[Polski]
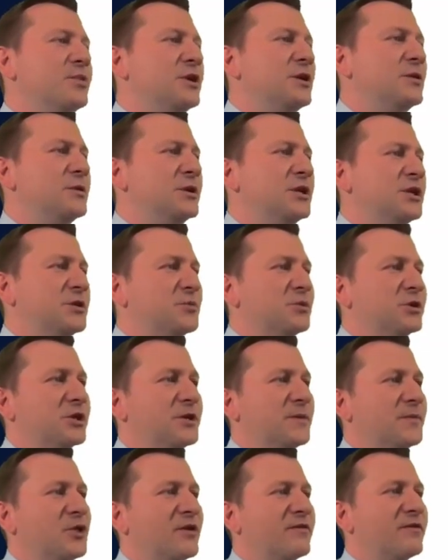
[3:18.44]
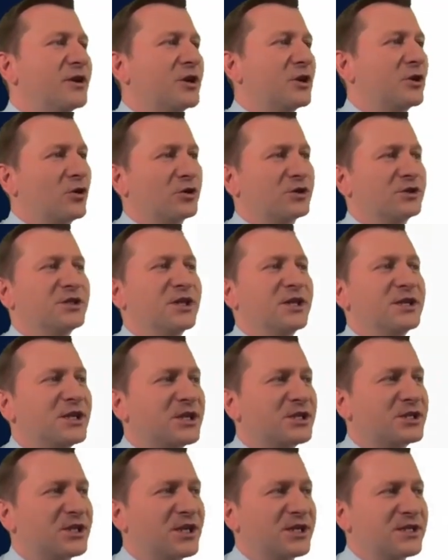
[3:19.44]
biliśmy nowe rekordy na
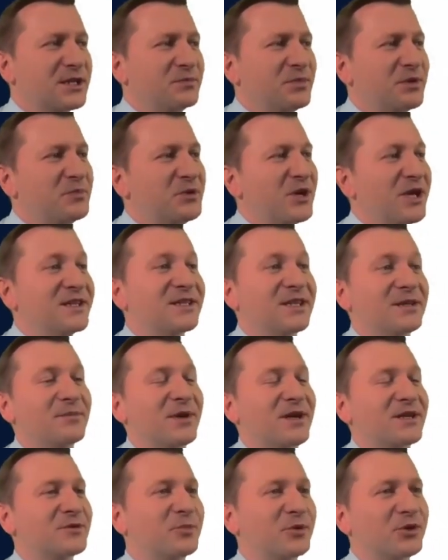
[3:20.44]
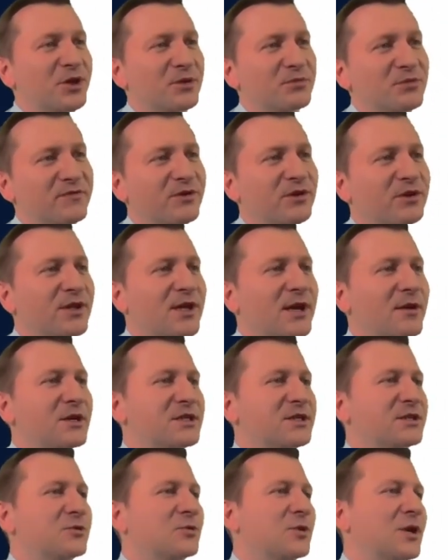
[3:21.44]
indeksie S&P 500. Bardzo podobnie
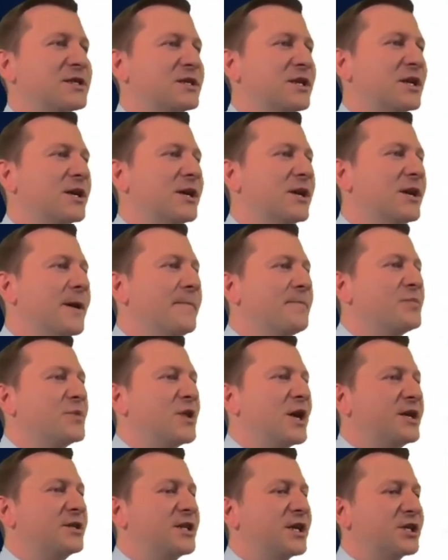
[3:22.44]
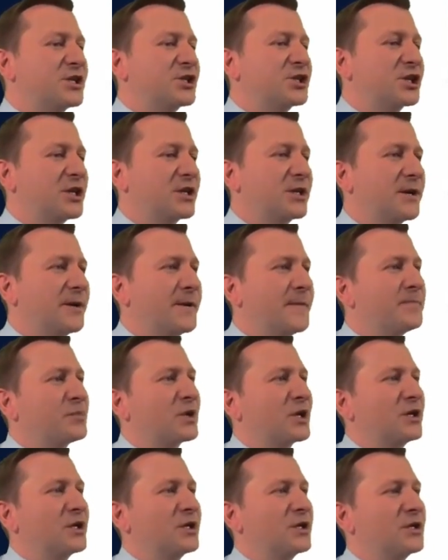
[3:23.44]
wyglądała sytuacja na indeksie
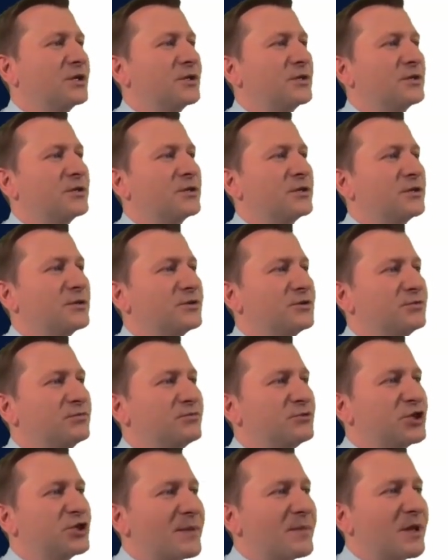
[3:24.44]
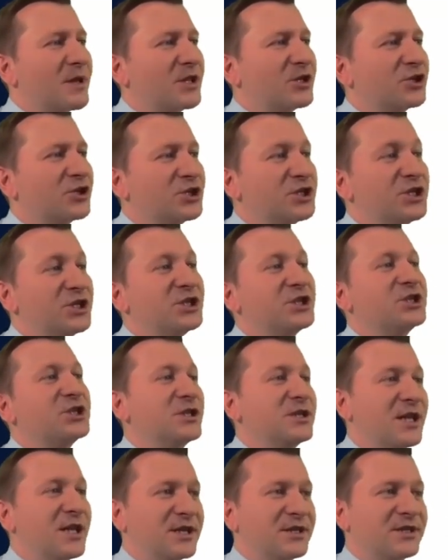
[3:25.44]
Germany
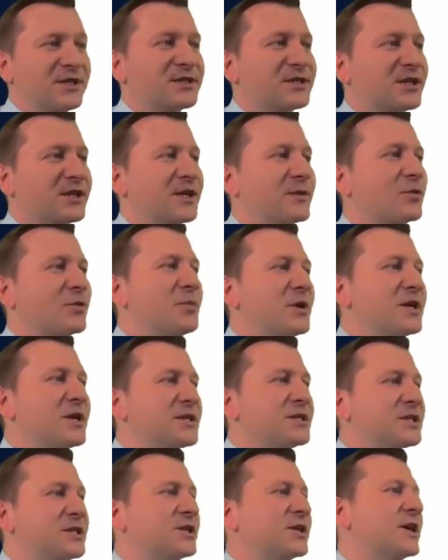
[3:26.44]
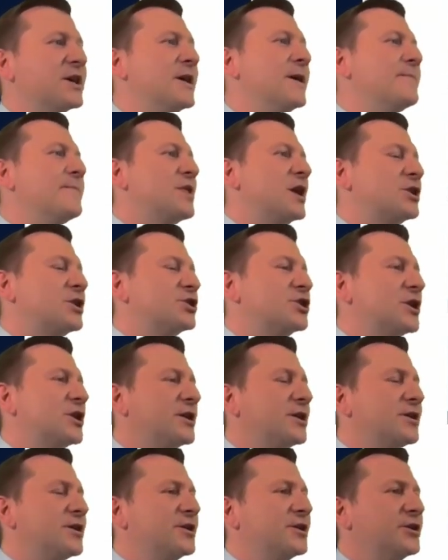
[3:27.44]
30, na indeksach europejskich.
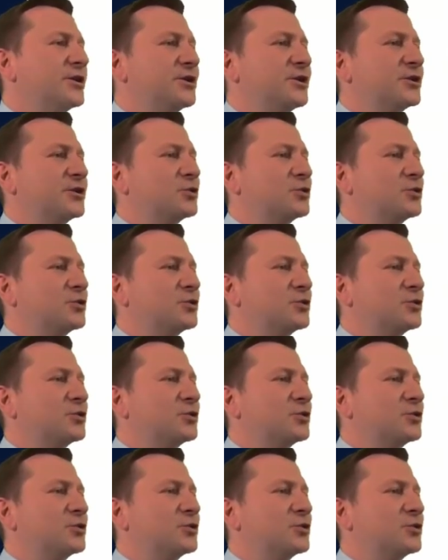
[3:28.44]
Także